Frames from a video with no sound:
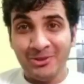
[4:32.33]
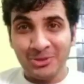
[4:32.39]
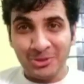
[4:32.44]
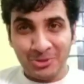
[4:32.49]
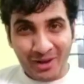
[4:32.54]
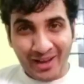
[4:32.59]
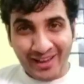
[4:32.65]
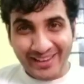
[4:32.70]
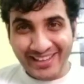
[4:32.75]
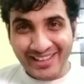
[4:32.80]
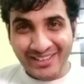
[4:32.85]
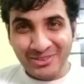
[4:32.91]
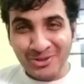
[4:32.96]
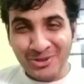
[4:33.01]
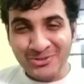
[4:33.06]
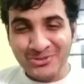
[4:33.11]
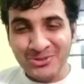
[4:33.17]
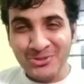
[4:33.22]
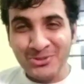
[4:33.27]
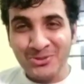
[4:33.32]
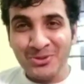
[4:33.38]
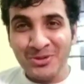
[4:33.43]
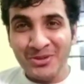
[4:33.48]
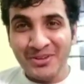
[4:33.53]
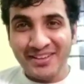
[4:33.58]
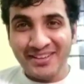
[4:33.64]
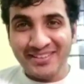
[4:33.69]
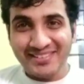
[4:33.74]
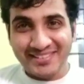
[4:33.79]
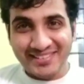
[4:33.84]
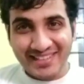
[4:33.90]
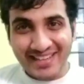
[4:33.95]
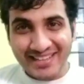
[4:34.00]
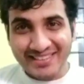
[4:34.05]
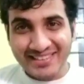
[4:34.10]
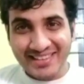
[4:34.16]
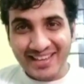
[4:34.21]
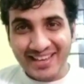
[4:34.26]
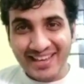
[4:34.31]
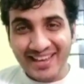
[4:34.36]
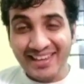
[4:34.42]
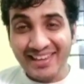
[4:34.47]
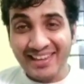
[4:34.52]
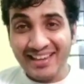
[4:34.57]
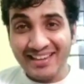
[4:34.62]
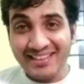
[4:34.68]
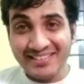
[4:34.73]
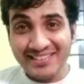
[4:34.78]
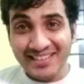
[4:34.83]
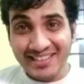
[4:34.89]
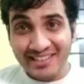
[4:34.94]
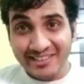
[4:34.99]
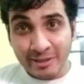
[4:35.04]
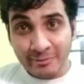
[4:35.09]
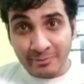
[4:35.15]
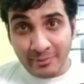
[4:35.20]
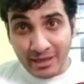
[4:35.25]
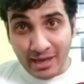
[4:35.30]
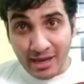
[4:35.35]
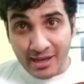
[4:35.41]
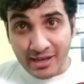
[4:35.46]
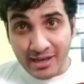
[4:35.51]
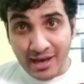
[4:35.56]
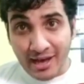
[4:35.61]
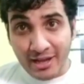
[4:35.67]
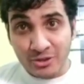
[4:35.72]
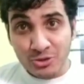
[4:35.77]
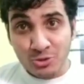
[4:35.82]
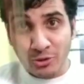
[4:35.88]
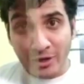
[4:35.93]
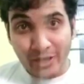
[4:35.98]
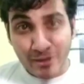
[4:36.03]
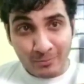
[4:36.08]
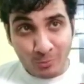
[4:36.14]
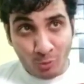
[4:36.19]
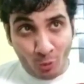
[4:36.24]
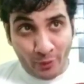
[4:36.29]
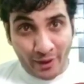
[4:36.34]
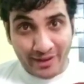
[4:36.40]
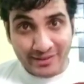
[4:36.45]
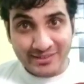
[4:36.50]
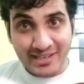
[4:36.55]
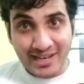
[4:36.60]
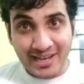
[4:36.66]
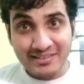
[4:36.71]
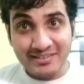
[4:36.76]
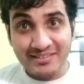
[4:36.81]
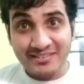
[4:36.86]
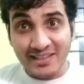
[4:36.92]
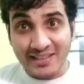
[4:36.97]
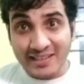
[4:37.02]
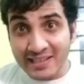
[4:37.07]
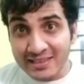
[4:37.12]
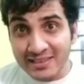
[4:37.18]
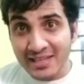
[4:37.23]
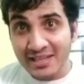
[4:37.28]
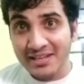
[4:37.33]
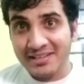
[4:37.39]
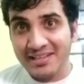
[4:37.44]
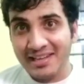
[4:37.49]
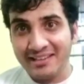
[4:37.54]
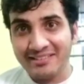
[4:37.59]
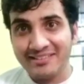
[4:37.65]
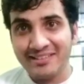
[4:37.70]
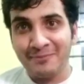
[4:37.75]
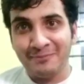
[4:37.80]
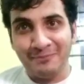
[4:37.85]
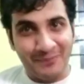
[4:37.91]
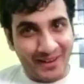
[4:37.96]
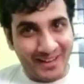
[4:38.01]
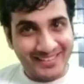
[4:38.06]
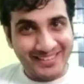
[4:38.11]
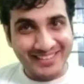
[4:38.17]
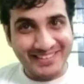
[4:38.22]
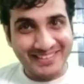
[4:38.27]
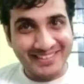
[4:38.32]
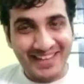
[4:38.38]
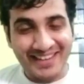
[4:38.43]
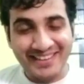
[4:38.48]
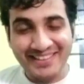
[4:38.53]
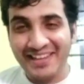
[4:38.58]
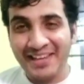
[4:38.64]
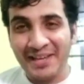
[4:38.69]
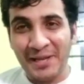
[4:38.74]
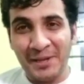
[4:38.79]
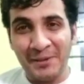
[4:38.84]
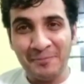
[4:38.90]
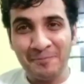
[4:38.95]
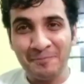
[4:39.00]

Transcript: तो आइए दोस्तों सीखते हैं कैसे ये सब अलंकार जो है बो के साथ सही तरीके से प्रैक्टिस करने हैं